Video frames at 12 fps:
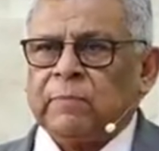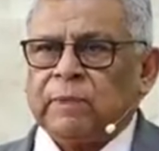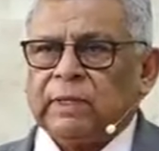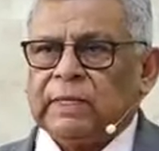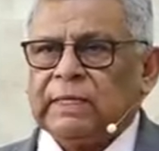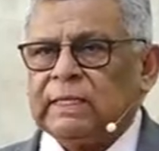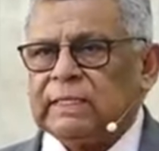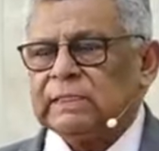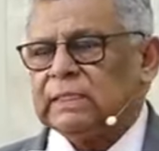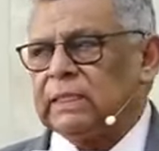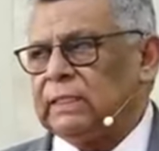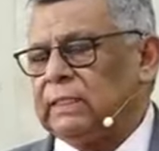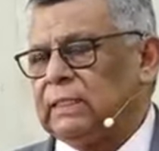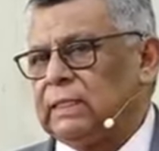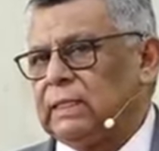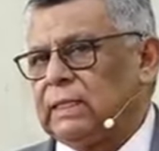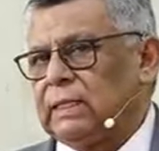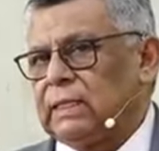y dice
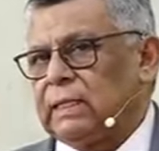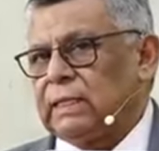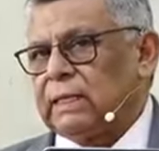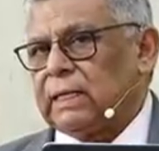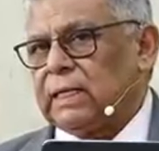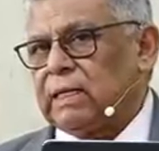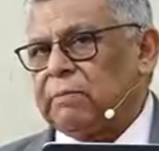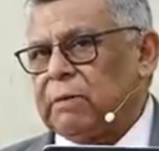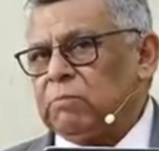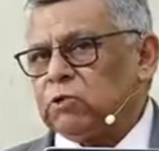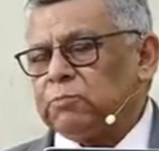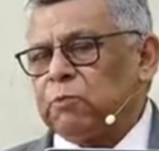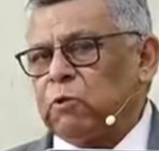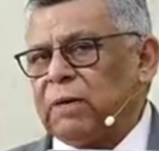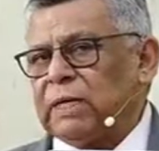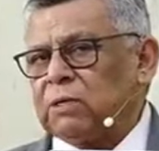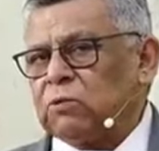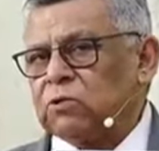que debemos
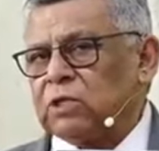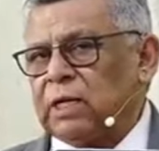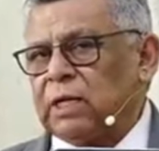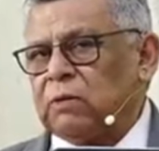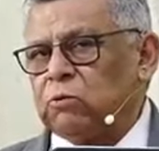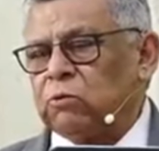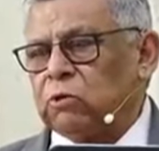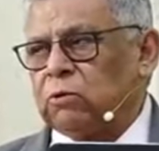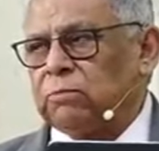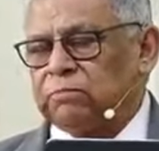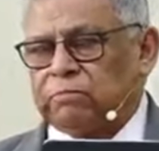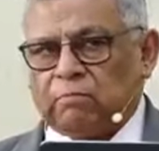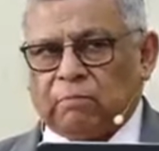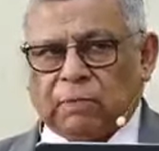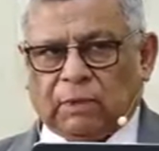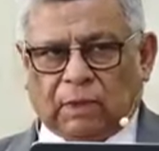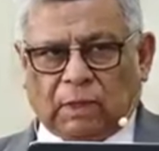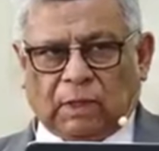probarnos cada uno
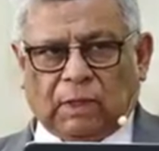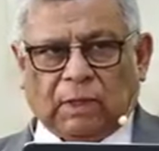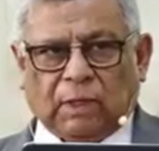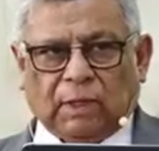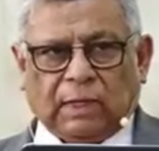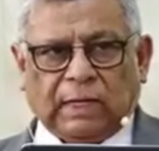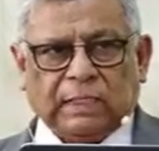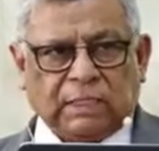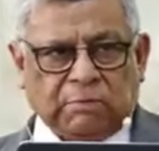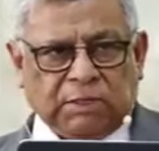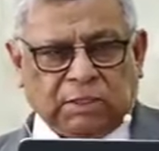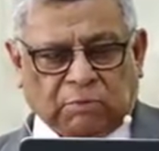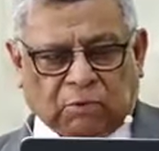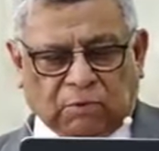a sí mismo.